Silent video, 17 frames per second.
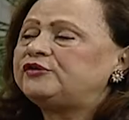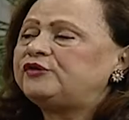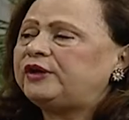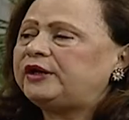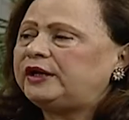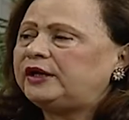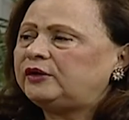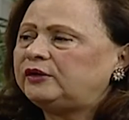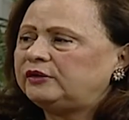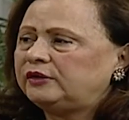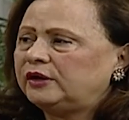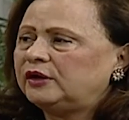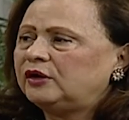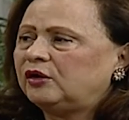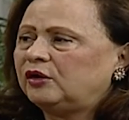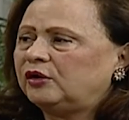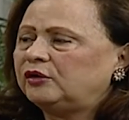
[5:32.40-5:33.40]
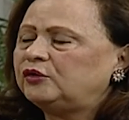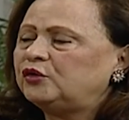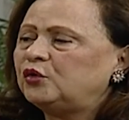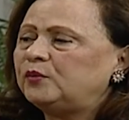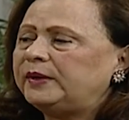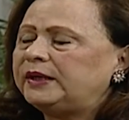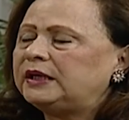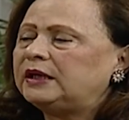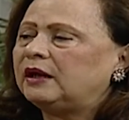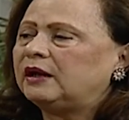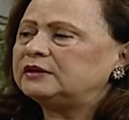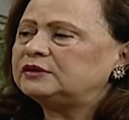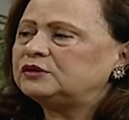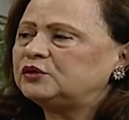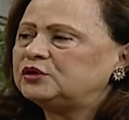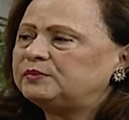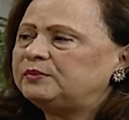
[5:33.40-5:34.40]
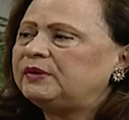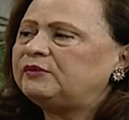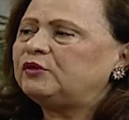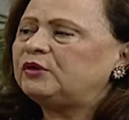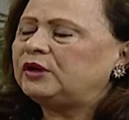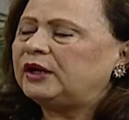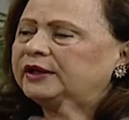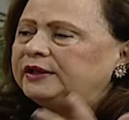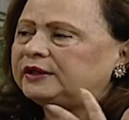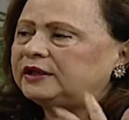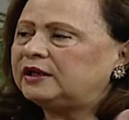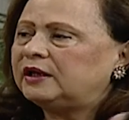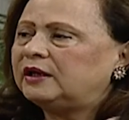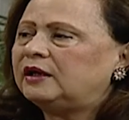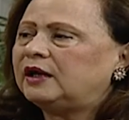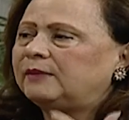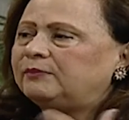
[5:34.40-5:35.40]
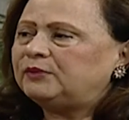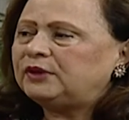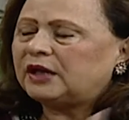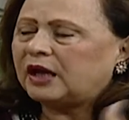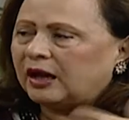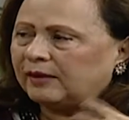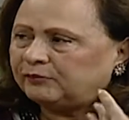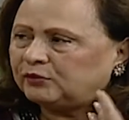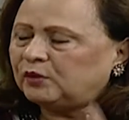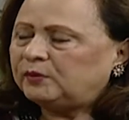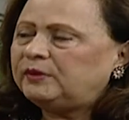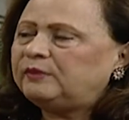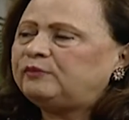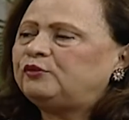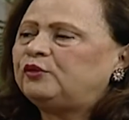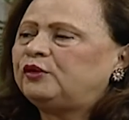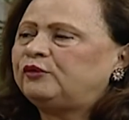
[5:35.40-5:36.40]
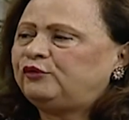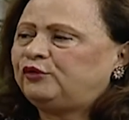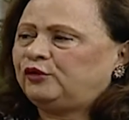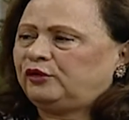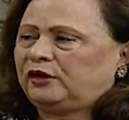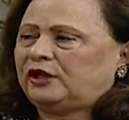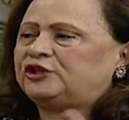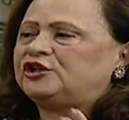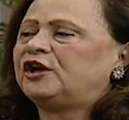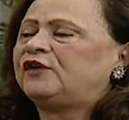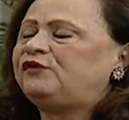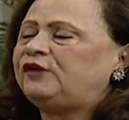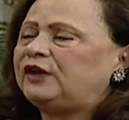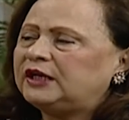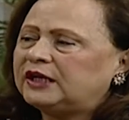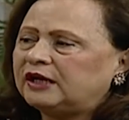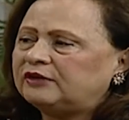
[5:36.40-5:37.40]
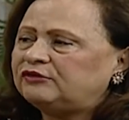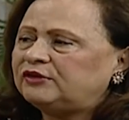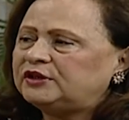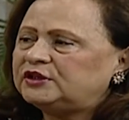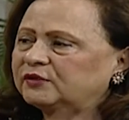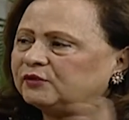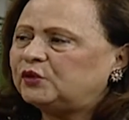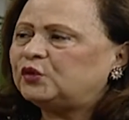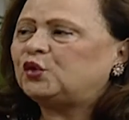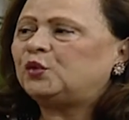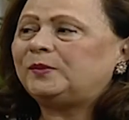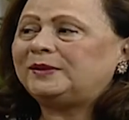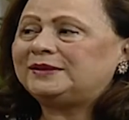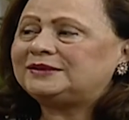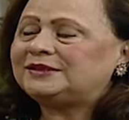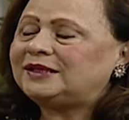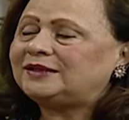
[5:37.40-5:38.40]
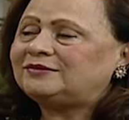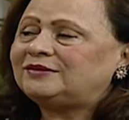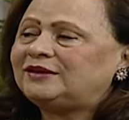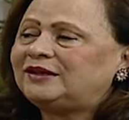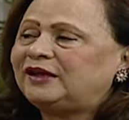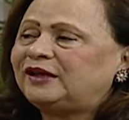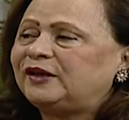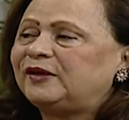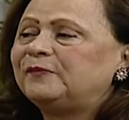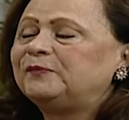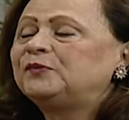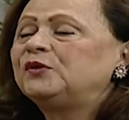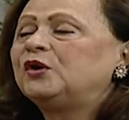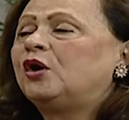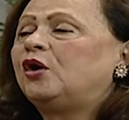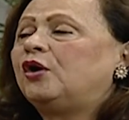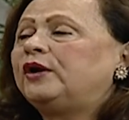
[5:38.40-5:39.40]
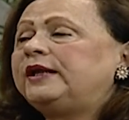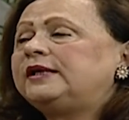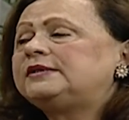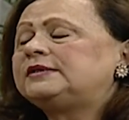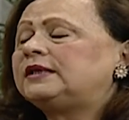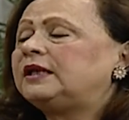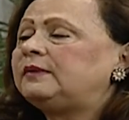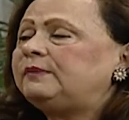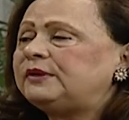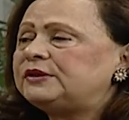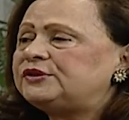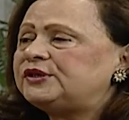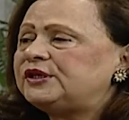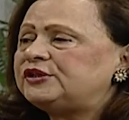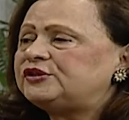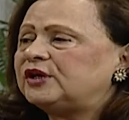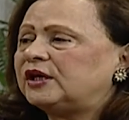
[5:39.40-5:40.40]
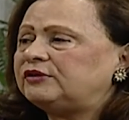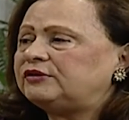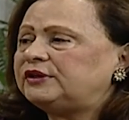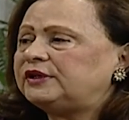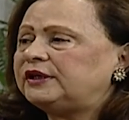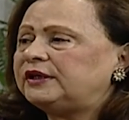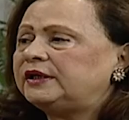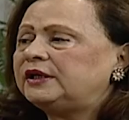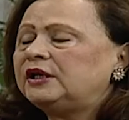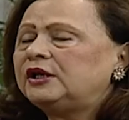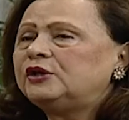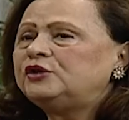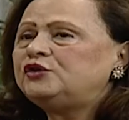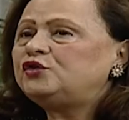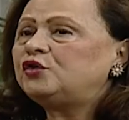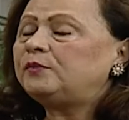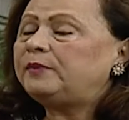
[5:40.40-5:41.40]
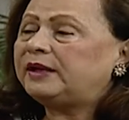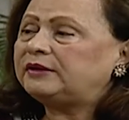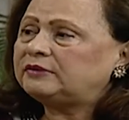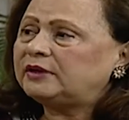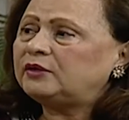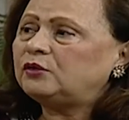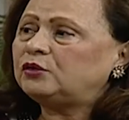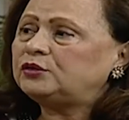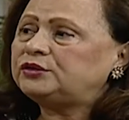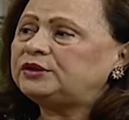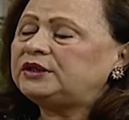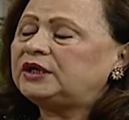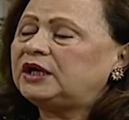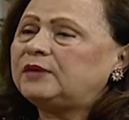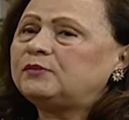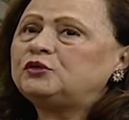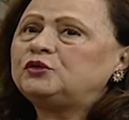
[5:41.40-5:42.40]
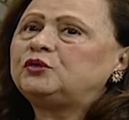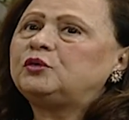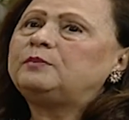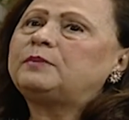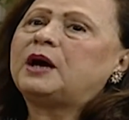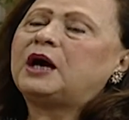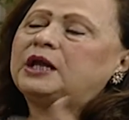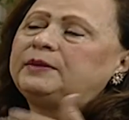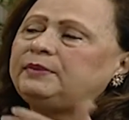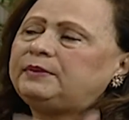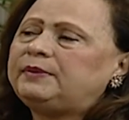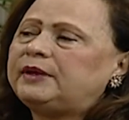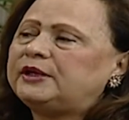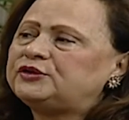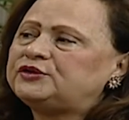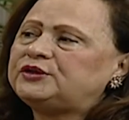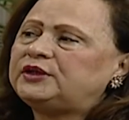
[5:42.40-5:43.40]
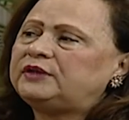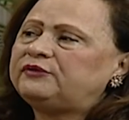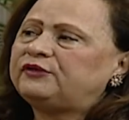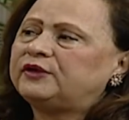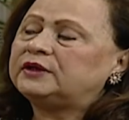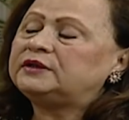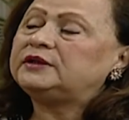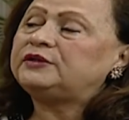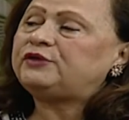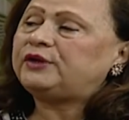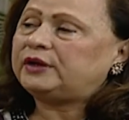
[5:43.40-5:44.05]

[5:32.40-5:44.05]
ट्रेनिंग ग्रूमिंग क्लास उसमें वो लड़कियाँ अपने आप को भी अच्छा फील करती हैं जब वो ग्रूमिंग सीखती हैं हम्म। और एक स्किल भी सीख जाती हैं जो बेहतर होती हैं हम उनको बाहर भी भेजते हैं फर्दर